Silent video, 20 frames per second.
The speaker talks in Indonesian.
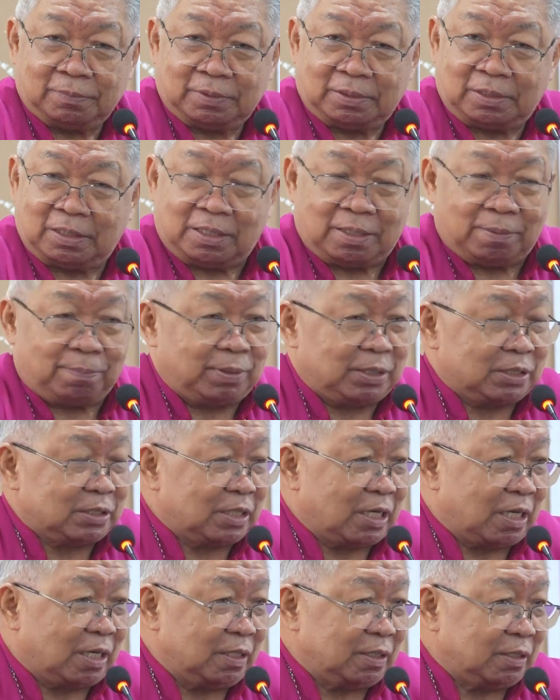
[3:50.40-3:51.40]
Tidak
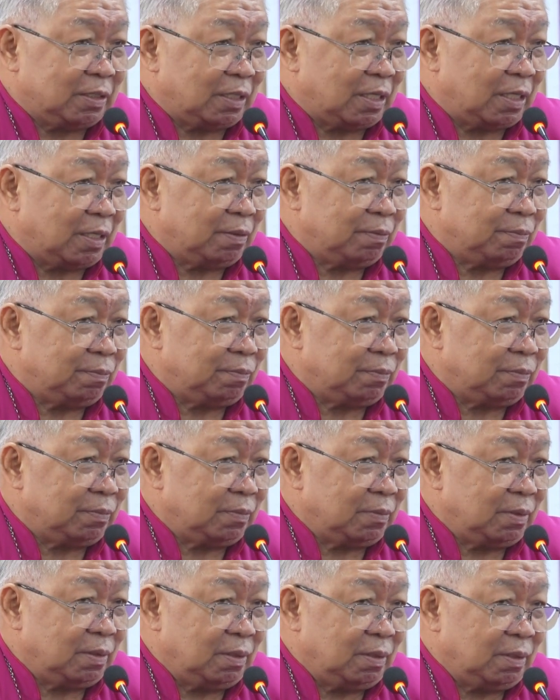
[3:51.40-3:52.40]
bisa, ya.
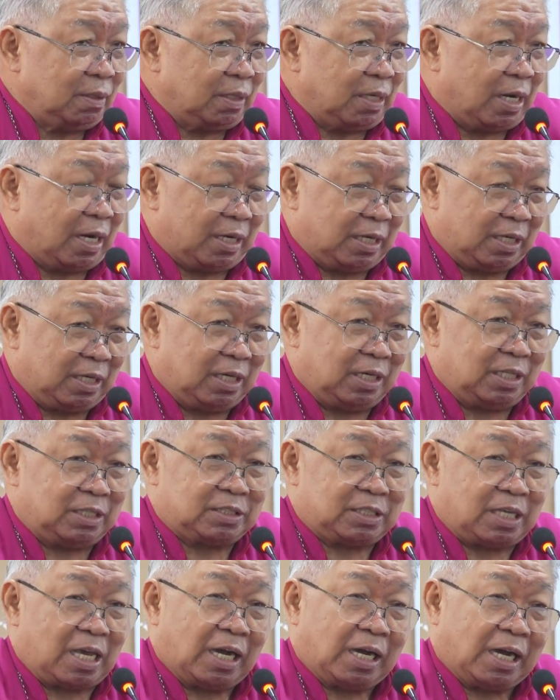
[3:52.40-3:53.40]
Dan ini
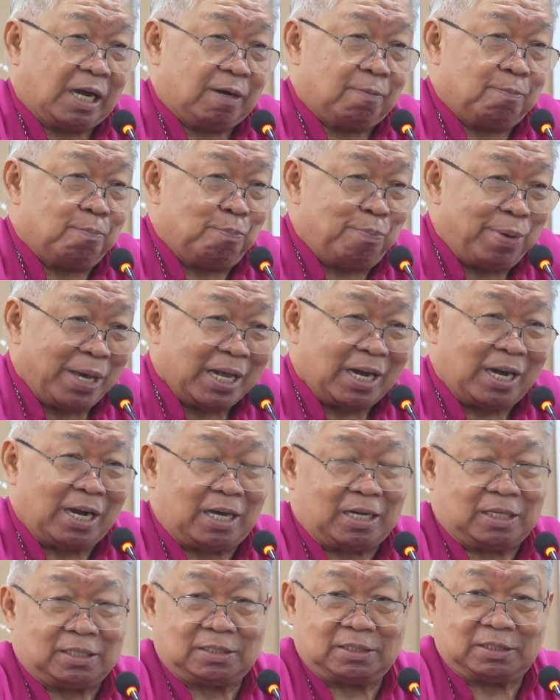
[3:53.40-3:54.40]
saya akan
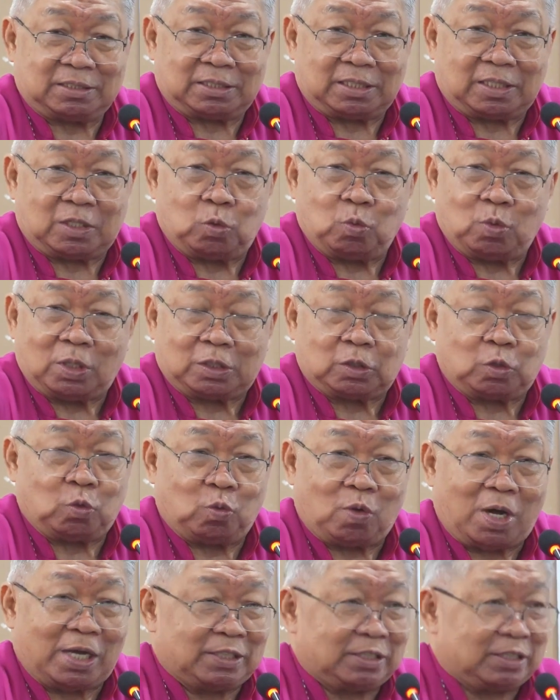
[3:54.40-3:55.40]
bela
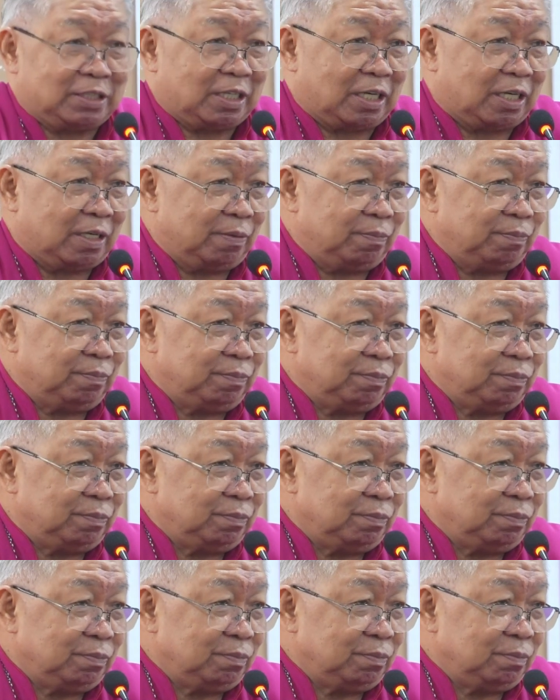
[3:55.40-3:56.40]
sekuat-kuatnya
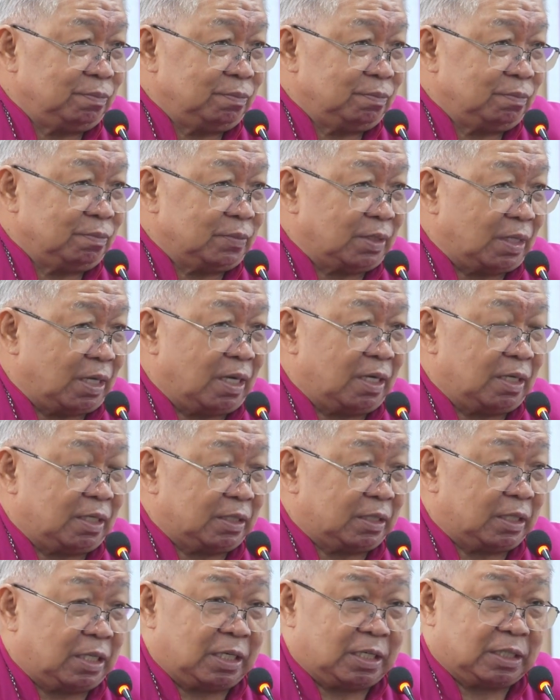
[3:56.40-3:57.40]
uh,
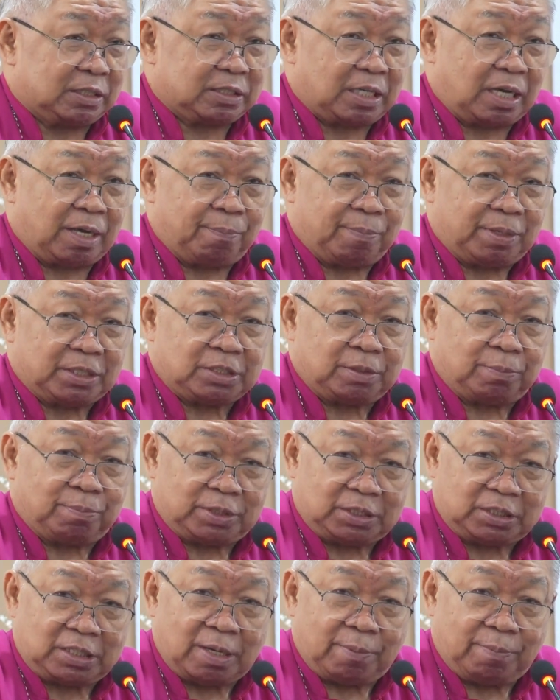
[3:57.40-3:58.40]
ketika saya masih
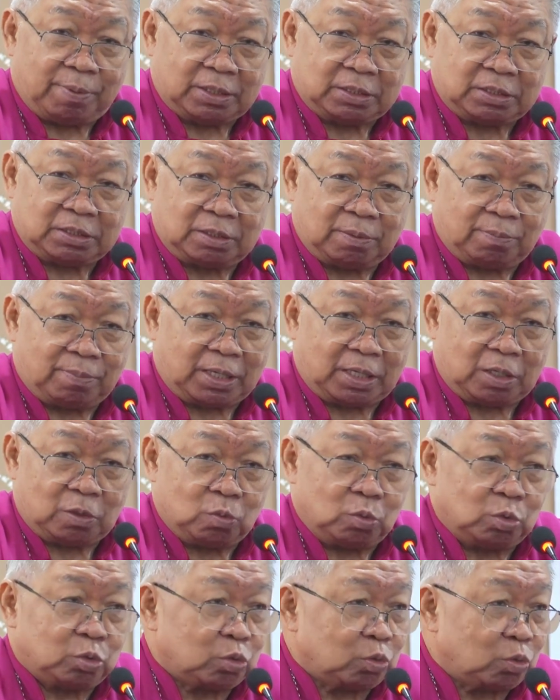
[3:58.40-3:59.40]
menjabat sebagai
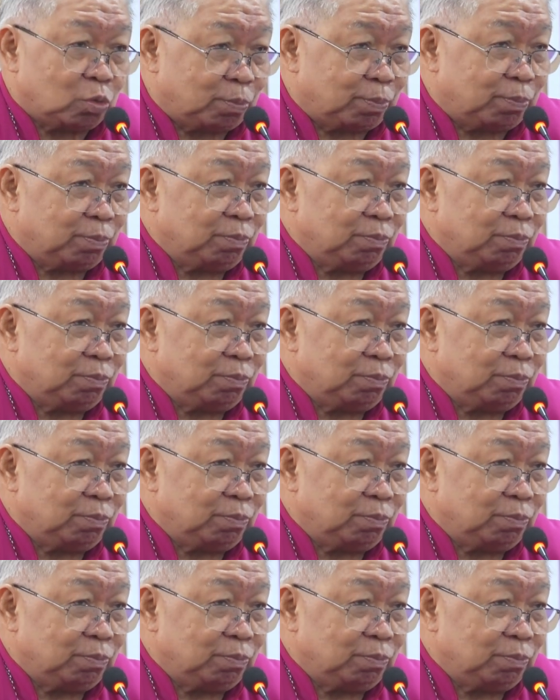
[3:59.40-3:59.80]
uskup.